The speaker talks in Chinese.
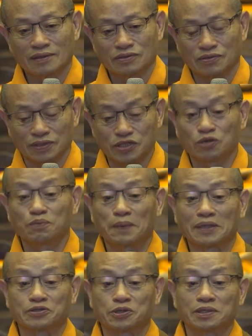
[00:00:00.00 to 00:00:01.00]
所谓修
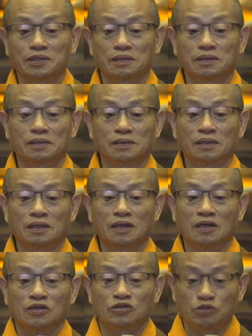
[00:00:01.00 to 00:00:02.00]
本尊，
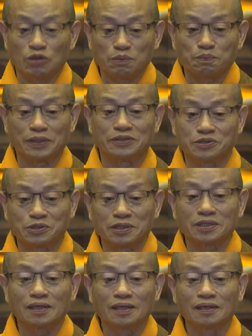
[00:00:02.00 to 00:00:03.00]
修本
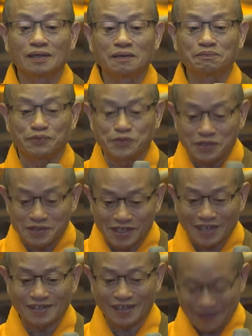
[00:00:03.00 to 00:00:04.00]
尊不是
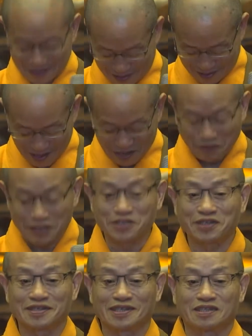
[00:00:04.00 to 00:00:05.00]
真的以为
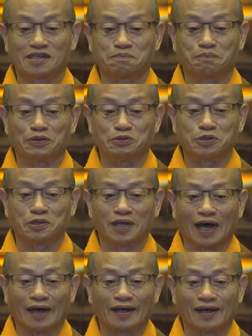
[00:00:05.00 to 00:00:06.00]
自己是本尊
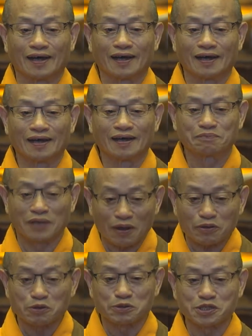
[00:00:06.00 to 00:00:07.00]
啦，不要
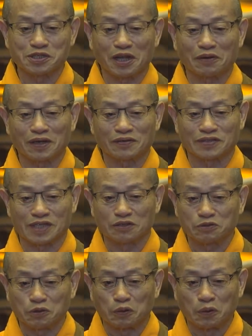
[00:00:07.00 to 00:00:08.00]
幼稚到那种程
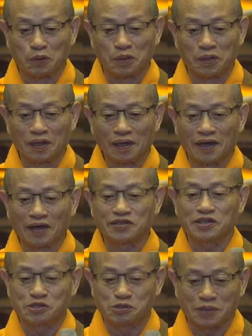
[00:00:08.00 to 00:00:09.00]
度，而
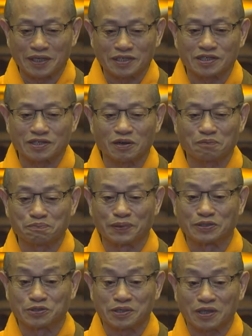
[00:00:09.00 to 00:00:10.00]
是随时用
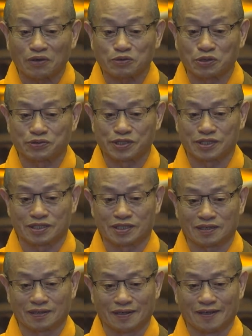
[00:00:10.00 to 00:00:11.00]
本尊要求自己。
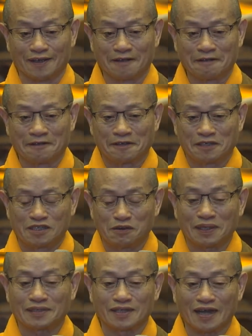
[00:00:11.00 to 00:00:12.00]
希
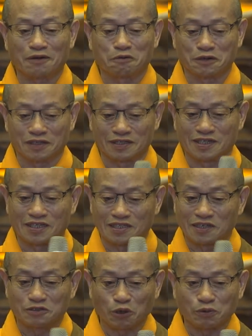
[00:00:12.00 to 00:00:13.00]
望让我的起
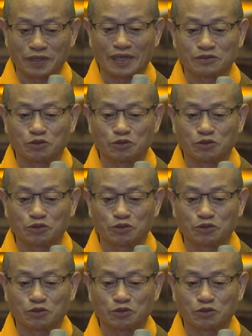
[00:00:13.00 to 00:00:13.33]
心动念